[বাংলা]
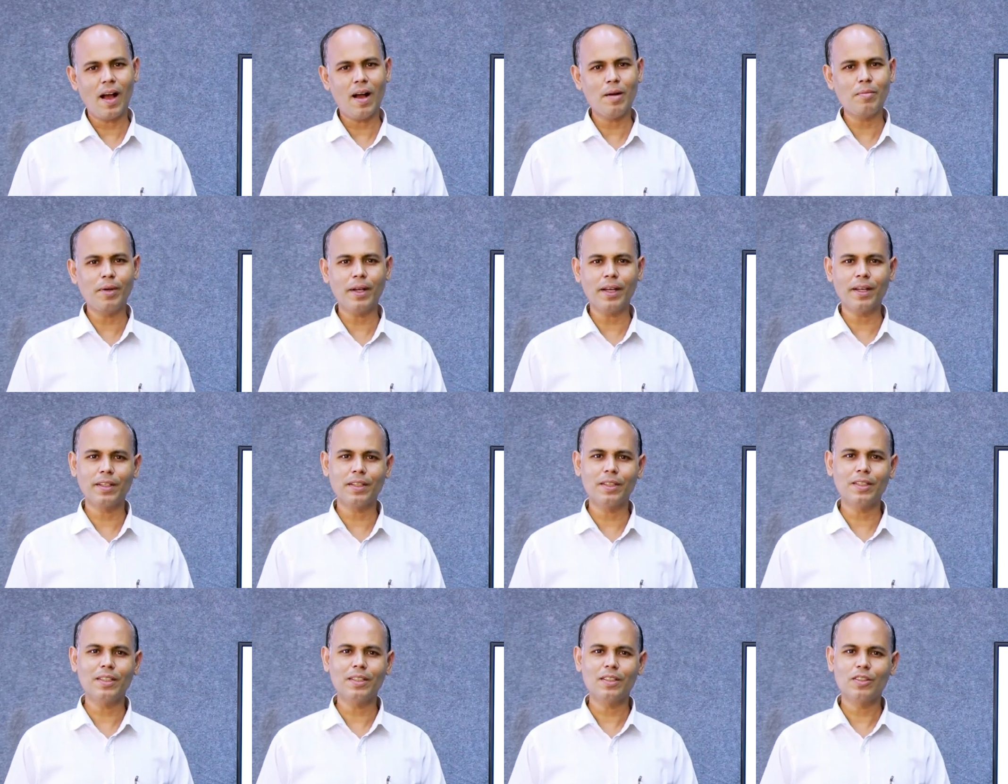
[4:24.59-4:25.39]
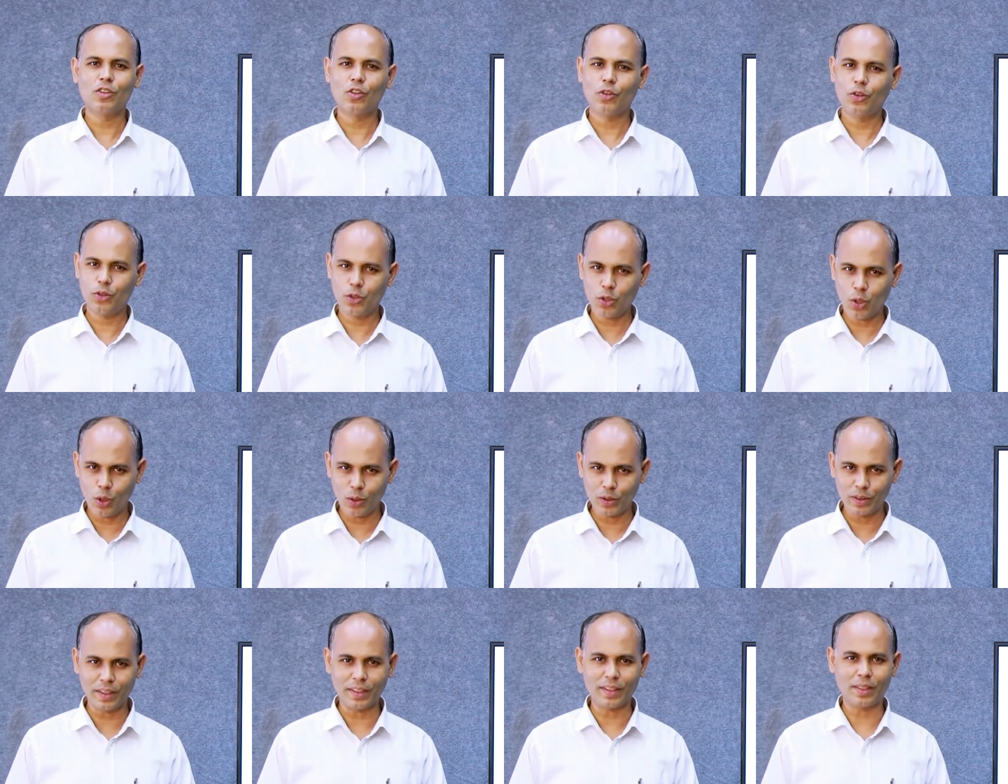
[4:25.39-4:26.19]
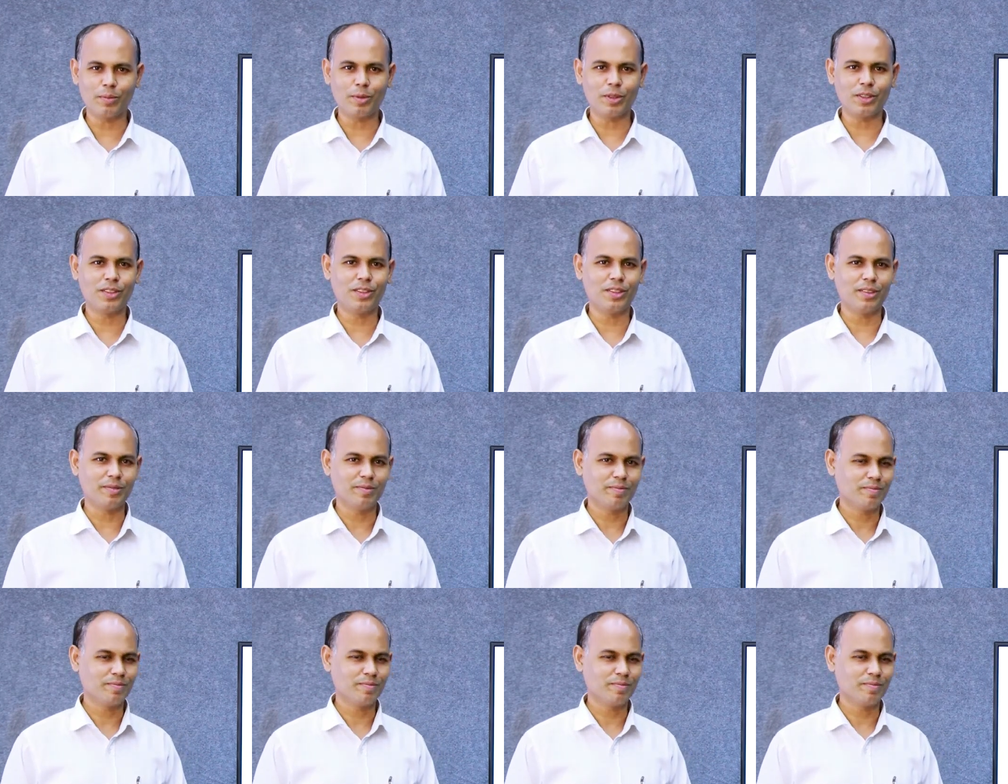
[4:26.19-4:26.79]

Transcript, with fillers: আমরা একটি ছক দেখতে পাচ্ছি